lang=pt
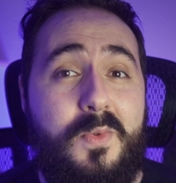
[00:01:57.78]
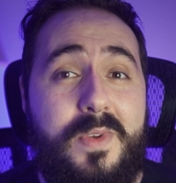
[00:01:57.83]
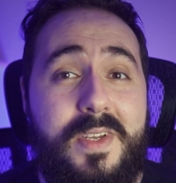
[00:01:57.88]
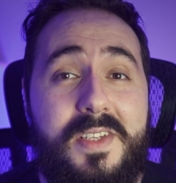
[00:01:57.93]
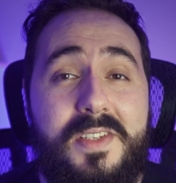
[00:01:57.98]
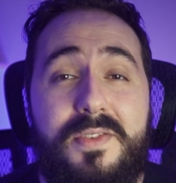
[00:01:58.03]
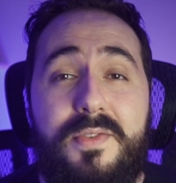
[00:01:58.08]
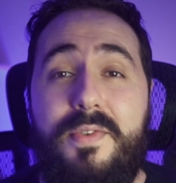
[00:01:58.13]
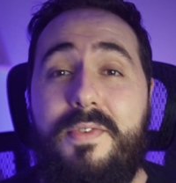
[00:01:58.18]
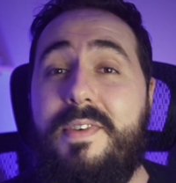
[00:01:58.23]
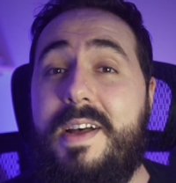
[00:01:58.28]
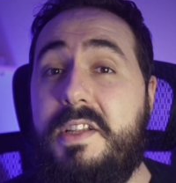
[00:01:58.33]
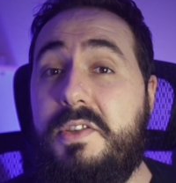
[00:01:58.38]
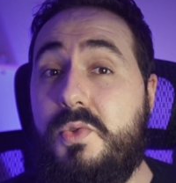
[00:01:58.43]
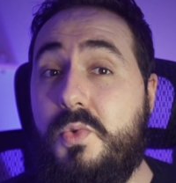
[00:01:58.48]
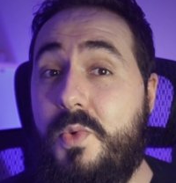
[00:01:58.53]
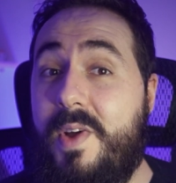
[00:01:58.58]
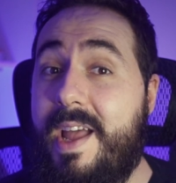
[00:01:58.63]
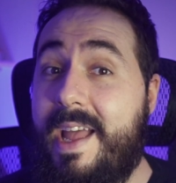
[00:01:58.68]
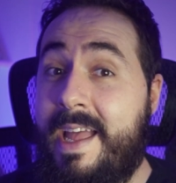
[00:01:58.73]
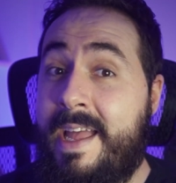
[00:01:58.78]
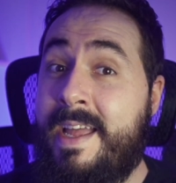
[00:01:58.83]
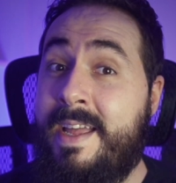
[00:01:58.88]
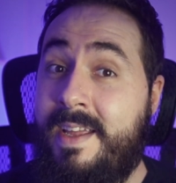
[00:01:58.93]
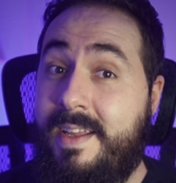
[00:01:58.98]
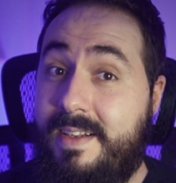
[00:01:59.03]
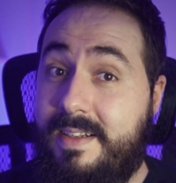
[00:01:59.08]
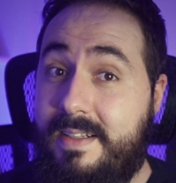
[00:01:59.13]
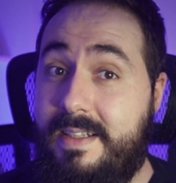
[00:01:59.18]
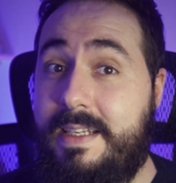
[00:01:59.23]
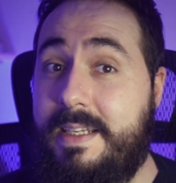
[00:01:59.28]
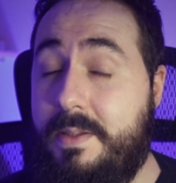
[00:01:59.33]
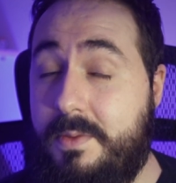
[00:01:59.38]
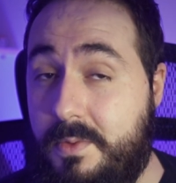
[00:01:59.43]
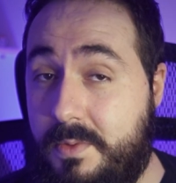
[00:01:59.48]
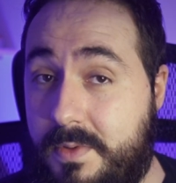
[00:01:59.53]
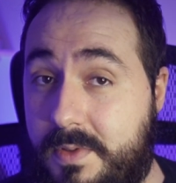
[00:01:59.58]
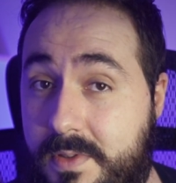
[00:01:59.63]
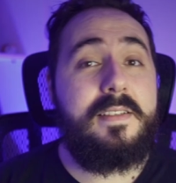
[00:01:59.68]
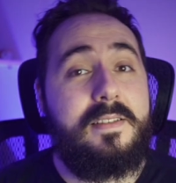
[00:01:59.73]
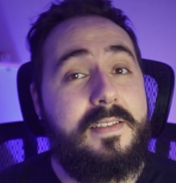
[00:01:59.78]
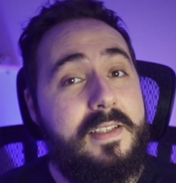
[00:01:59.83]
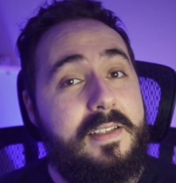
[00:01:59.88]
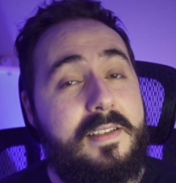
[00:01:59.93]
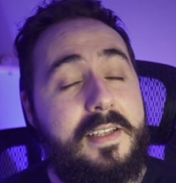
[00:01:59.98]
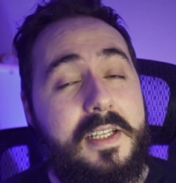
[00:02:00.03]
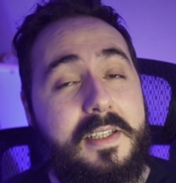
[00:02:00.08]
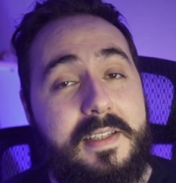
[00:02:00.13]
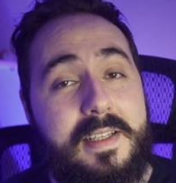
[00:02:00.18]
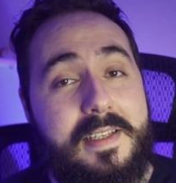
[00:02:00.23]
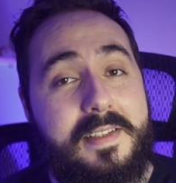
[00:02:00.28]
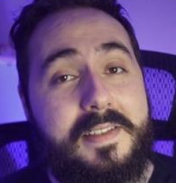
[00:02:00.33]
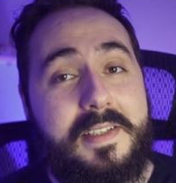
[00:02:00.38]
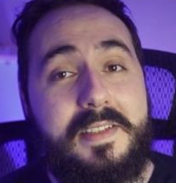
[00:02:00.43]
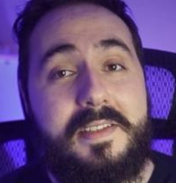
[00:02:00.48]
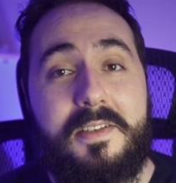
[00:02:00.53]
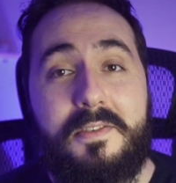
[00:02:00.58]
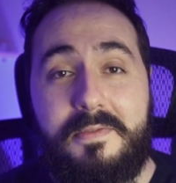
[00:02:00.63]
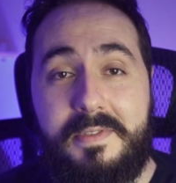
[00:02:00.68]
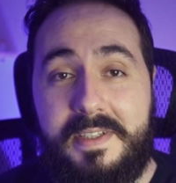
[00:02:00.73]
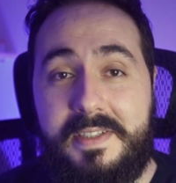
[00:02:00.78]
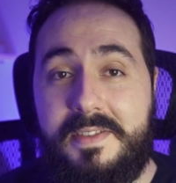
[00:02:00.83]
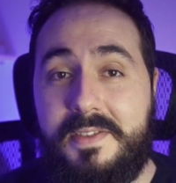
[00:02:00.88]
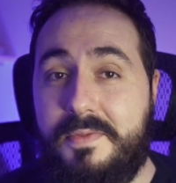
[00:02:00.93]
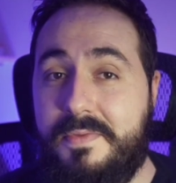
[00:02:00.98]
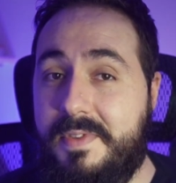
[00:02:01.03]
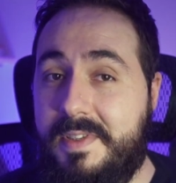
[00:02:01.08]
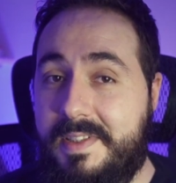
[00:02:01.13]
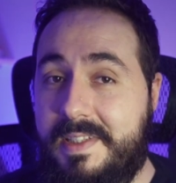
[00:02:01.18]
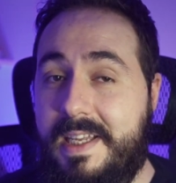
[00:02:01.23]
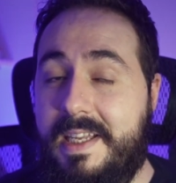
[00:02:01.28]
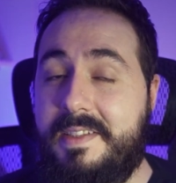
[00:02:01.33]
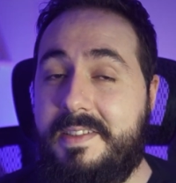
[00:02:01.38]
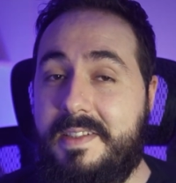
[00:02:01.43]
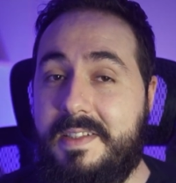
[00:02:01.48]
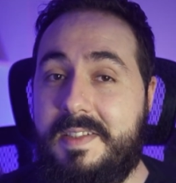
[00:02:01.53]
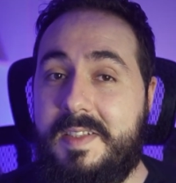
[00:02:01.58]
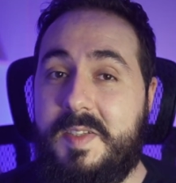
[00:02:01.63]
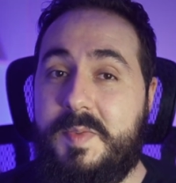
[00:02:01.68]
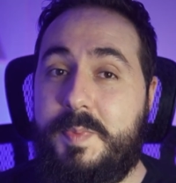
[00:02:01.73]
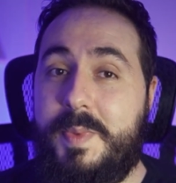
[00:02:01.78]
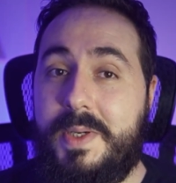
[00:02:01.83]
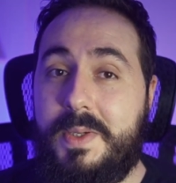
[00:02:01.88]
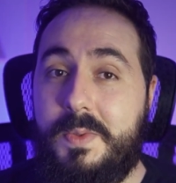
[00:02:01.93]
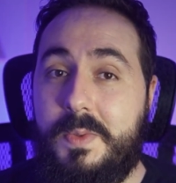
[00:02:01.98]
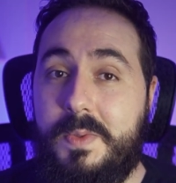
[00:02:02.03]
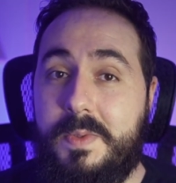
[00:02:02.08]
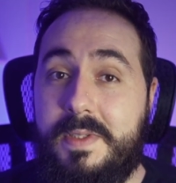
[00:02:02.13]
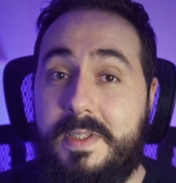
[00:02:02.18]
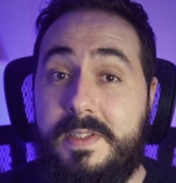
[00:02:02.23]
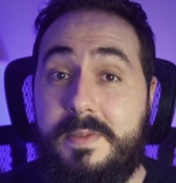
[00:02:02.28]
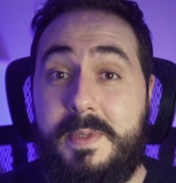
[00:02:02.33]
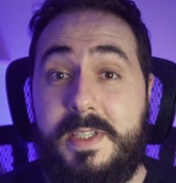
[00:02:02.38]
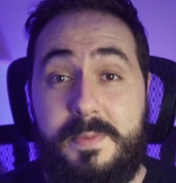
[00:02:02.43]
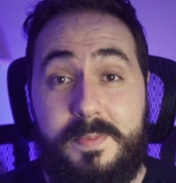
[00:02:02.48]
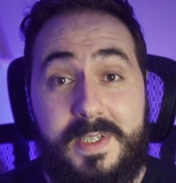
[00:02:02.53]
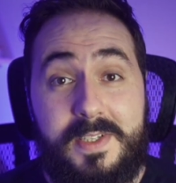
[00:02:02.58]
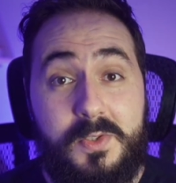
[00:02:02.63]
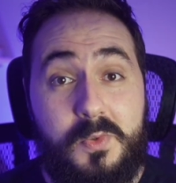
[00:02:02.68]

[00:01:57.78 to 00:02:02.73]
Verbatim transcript: o que de fato é Linux. Se entendessem, talvez não fizessem essas perguntas, mas para